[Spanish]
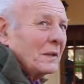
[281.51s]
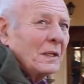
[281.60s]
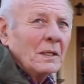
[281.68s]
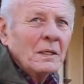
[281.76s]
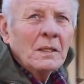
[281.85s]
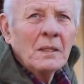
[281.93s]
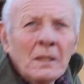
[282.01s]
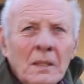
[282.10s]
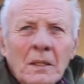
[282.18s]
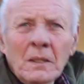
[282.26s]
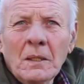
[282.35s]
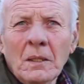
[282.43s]
a tres
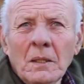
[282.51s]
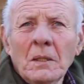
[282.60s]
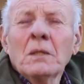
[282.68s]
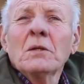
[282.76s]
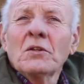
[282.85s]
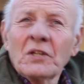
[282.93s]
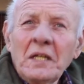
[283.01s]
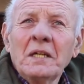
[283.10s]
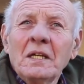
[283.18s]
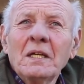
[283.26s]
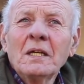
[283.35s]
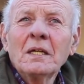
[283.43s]
cuadras del centro.
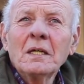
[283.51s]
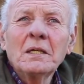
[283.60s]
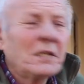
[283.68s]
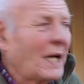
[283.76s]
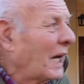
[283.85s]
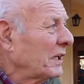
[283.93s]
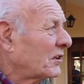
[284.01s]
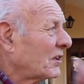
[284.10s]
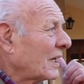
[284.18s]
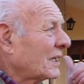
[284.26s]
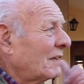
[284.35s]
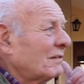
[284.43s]
Sí, de ahí
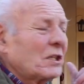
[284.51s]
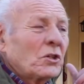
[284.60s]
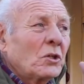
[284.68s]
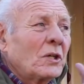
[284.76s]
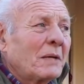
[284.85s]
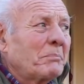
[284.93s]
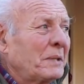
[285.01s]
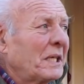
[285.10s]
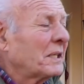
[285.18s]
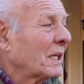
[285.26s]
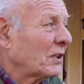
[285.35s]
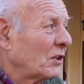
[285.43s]
sacaban toda la
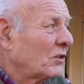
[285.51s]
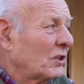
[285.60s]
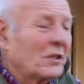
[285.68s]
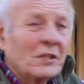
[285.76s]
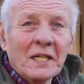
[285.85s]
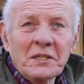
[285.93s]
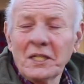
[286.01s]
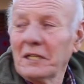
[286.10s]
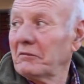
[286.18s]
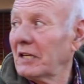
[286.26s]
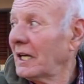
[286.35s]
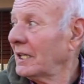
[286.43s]
piedra que hicieron la
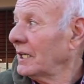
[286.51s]
tebra.